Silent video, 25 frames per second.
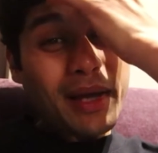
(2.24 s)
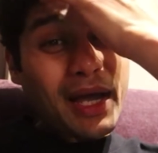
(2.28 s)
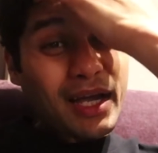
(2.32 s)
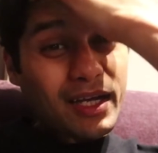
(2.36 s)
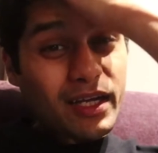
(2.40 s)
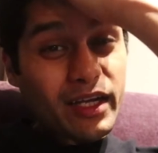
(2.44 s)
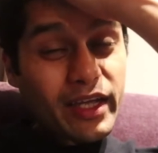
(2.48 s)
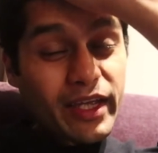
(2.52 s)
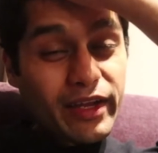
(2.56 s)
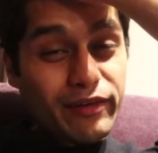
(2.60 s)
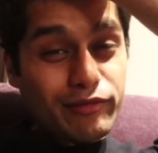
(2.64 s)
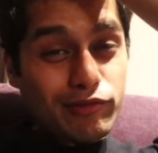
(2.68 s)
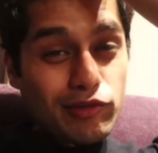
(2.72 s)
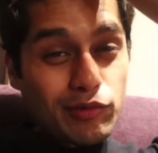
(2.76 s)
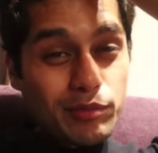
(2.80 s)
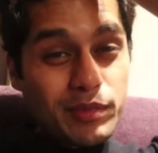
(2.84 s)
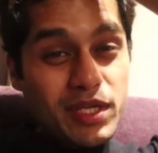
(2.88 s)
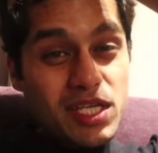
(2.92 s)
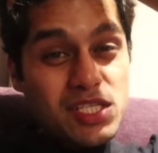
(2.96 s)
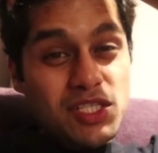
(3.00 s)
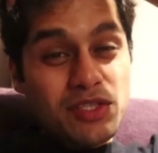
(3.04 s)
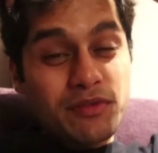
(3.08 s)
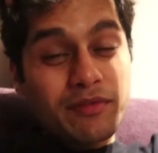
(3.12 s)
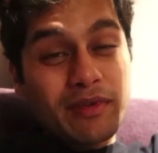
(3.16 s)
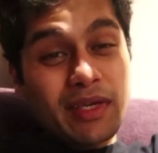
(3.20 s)
बैक अगेन फ्रॉम
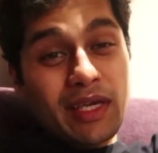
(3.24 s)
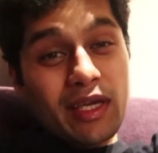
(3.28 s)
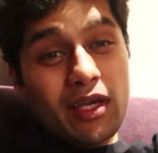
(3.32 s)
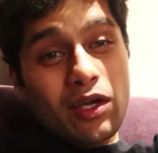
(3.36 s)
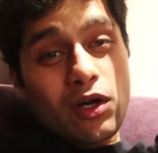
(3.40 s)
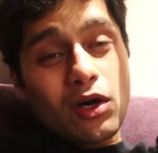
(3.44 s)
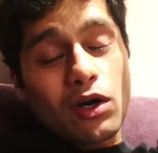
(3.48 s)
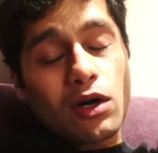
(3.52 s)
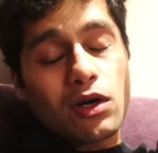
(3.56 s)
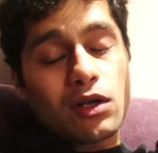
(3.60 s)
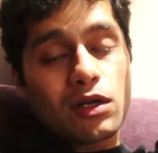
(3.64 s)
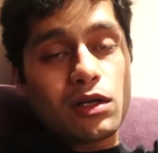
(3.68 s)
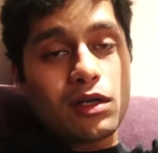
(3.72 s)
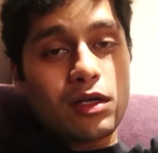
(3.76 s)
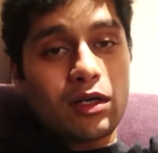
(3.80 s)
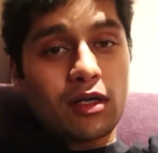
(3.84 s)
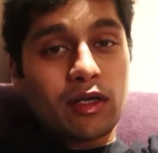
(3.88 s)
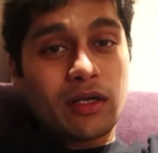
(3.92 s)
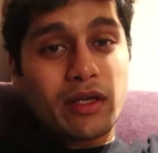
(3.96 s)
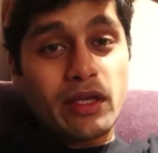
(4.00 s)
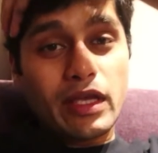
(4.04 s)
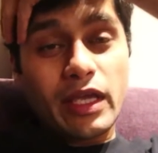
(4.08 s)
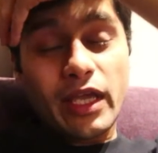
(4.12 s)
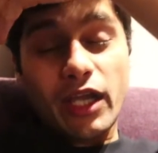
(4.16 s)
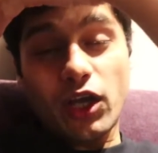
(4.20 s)
ई और
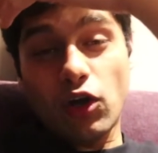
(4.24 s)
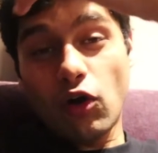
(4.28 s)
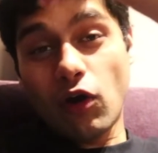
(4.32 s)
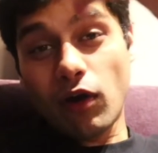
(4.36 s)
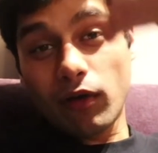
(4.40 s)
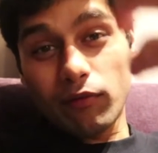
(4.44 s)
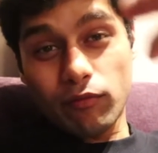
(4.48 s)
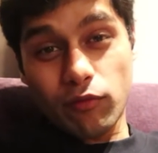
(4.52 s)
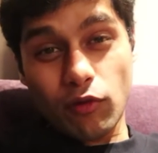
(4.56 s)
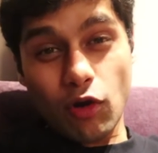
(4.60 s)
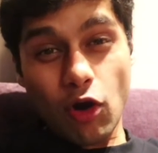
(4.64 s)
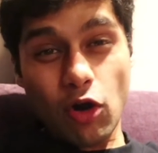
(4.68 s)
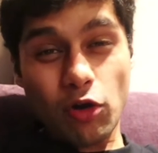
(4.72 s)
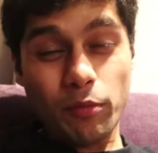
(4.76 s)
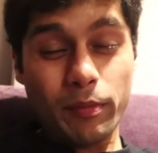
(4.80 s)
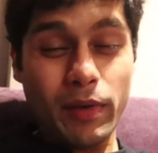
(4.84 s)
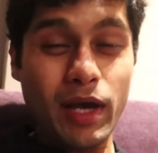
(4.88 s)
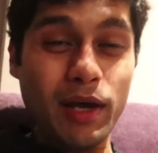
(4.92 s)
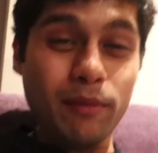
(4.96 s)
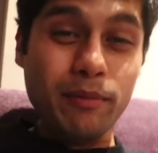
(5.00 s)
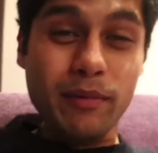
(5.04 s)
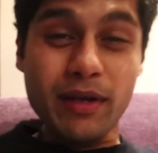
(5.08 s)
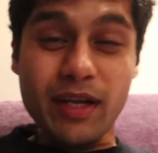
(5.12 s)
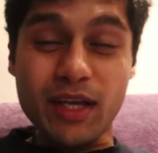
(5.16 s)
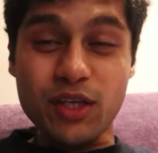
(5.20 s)
uh, एक और व्लॉग में
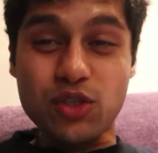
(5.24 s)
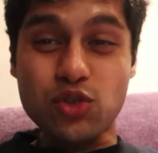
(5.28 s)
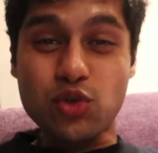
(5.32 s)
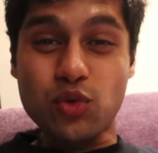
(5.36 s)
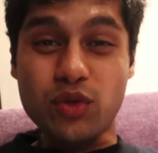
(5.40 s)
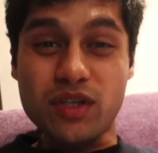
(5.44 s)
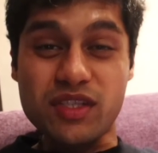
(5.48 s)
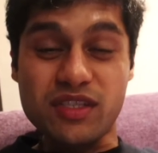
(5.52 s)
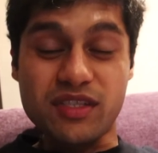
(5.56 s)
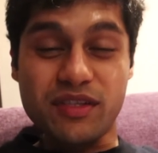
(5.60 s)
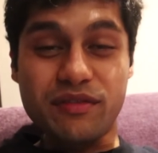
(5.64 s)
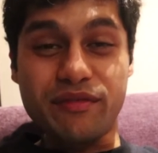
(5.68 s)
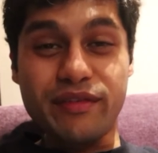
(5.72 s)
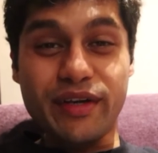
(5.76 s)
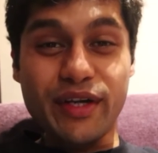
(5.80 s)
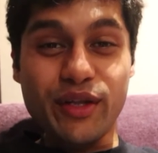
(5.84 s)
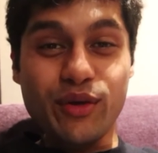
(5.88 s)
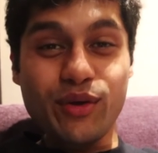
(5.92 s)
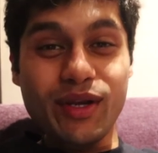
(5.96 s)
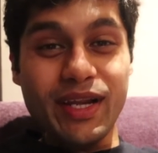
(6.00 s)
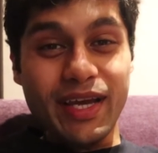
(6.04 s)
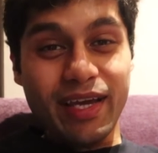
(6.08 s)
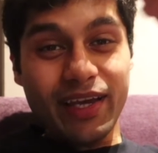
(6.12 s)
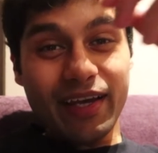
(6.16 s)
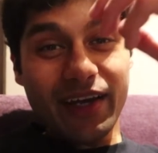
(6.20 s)
आपके लिए एक छोटी सी
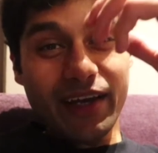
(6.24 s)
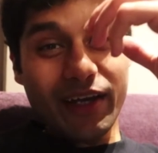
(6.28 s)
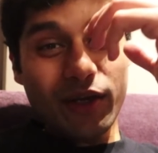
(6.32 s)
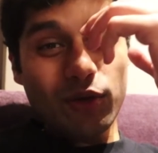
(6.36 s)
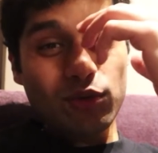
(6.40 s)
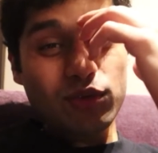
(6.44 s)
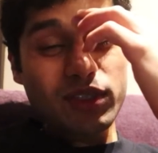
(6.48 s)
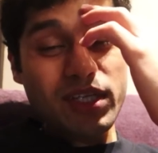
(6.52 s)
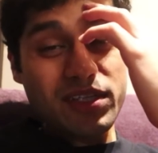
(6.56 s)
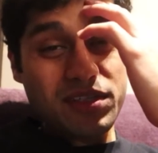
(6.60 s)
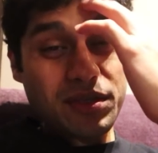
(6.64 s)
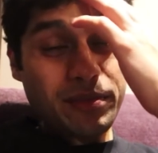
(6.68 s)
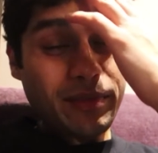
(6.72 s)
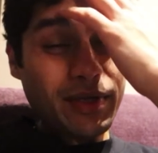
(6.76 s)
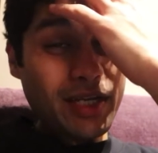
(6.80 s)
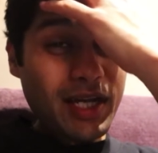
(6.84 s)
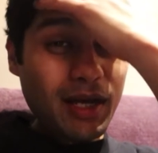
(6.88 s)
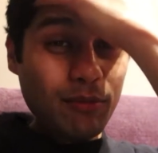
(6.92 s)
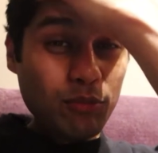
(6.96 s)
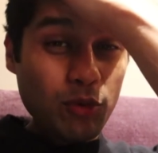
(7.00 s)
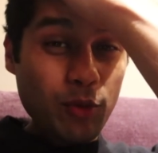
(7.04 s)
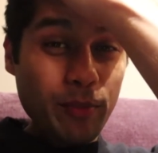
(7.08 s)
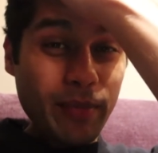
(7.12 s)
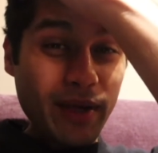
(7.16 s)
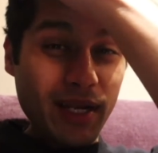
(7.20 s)
वीडियो लेके आया हूँ जैसे मैंने
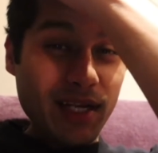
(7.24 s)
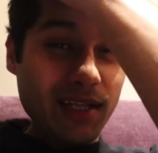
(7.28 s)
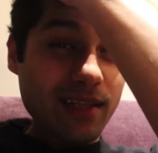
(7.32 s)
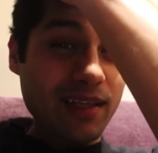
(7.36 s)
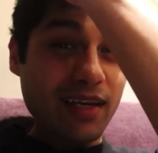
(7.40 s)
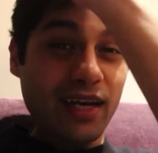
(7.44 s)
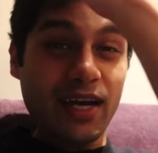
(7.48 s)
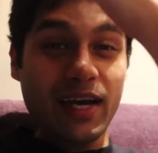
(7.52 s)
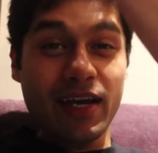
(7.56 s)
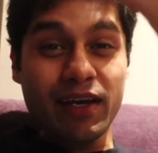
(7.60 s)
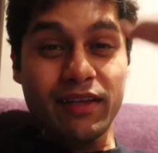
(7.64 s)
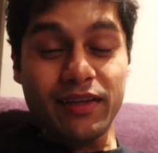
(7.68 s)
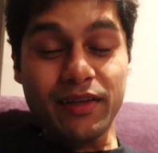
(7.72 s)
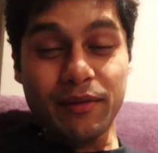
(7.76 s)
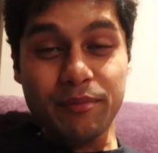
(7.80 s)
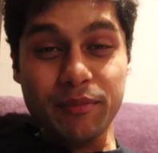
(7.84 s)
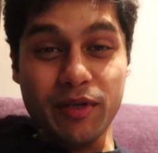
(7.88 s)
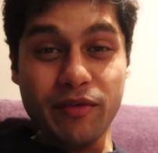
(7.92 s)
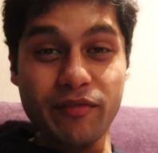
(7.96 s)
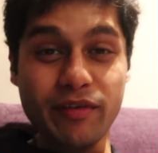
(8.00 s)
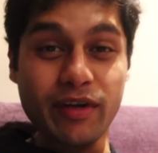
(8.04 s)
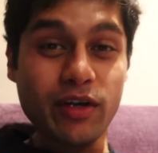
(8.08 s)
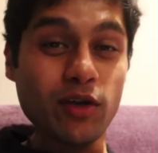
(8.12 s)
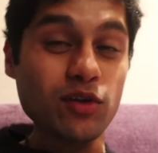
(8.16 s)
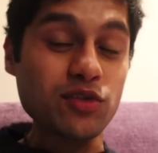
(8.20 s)
आपको पहले दिखाया था
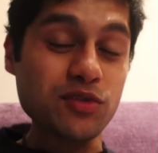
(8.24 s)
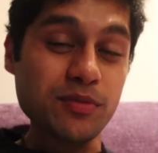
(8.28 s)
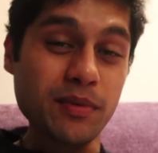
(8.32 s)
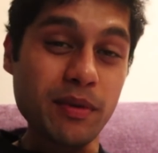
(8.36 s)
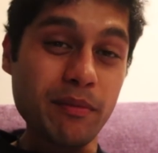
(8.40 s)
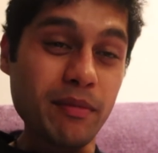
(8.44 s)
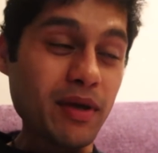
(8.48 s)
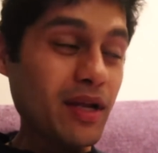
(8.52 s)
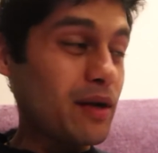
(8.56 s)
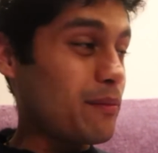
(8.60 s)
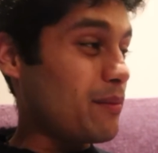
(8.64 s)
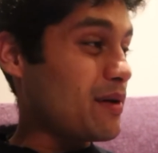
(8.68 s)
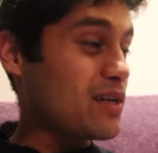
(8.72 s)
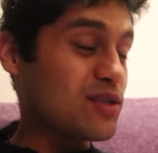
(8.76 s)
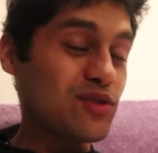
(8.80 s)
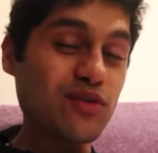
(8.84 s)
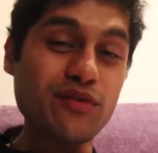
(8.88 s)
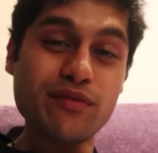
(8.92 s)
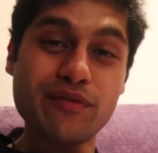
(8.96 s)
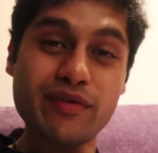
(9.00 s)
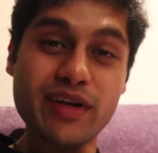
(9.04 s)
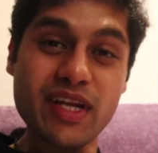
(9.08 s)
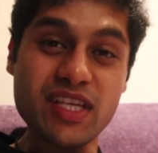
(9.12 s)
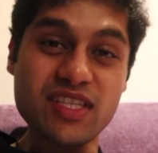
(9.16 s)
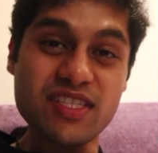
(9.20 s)
अपनी वीडियोस में मेरे पास
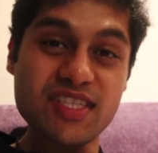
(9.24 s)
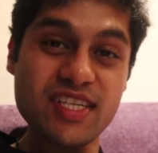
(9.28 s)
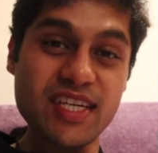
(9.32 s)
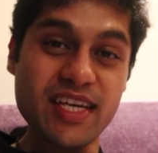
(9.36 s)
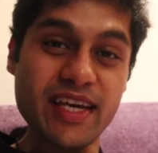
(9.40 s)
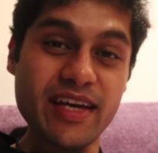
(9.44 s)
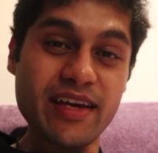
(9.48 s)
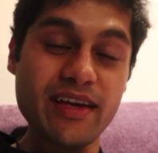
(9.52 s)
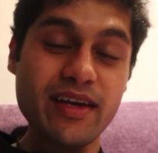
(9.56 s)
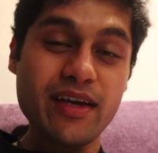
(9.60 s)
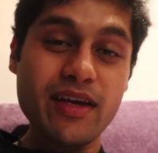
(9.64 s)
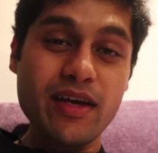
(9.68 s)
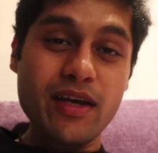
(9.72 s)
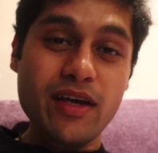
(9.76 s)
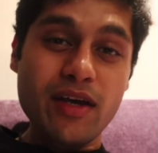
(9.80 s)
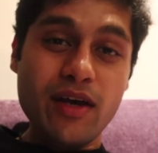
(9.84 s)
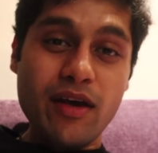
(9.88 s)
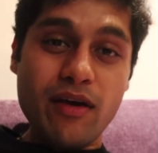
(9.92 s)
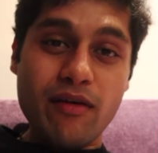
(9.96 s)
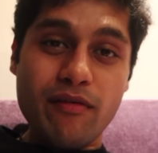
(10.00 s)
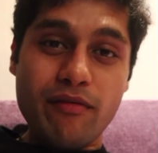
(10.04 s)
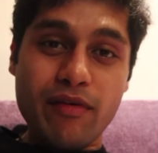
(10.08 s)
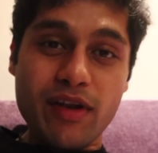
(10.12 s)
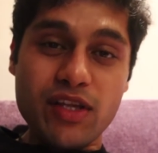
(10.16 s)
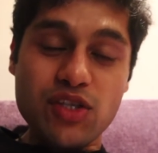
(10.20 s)
जो फ्रेंची है
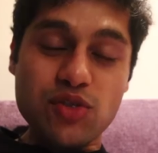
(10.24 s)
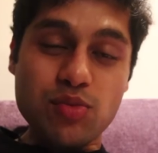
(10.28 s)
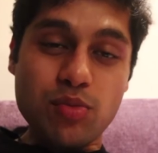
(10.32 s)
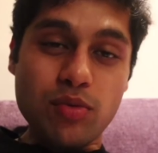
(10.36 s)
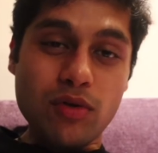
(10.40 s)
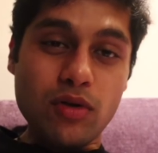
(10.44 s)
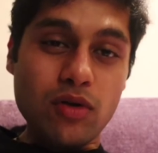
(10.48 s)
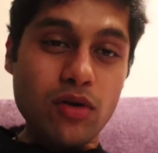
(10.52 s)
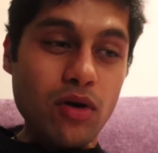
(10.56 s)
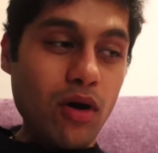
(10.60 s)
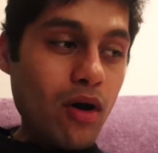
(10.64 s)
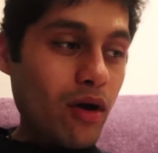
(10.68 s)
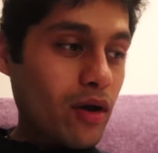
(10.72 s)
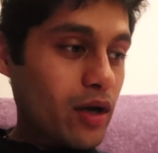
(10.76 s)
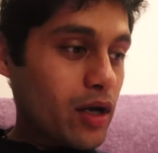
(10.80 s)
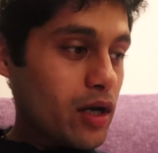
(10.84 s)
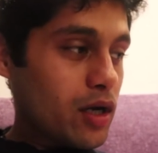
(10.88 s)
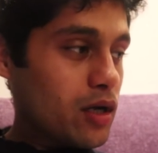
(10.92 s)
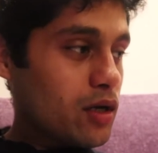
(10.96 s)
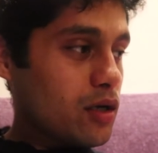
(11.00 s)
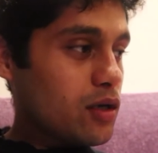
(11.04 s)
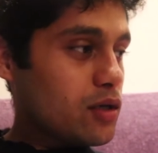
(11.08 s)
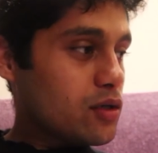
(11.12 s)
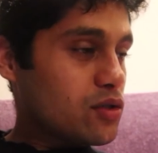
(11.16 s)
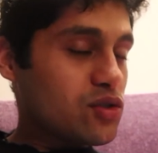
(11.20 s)
फ्रेंच बुलडॉग
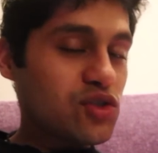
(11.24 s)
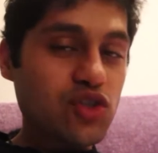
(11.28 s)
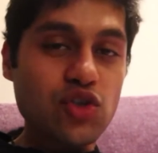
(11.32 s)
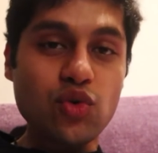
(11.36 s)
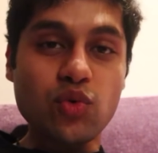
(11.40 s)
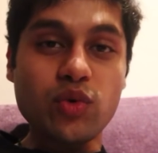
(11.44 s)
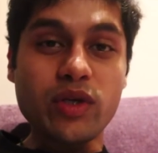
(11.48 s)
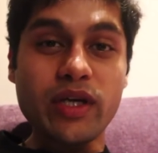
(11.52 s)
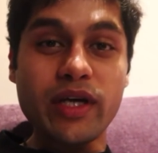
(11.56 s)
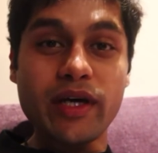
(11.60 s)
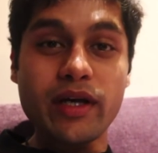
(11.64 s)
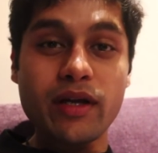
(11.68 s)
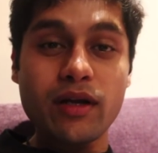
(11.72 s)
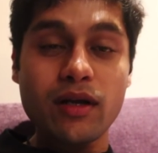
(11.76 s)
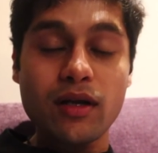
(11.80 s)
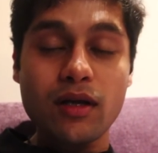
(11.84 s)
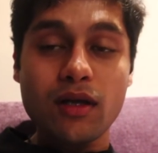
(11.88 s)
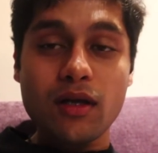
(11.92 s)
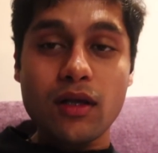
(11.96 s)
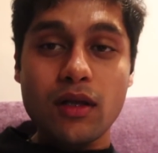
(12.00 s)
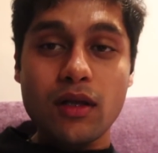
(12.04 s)
जूनियर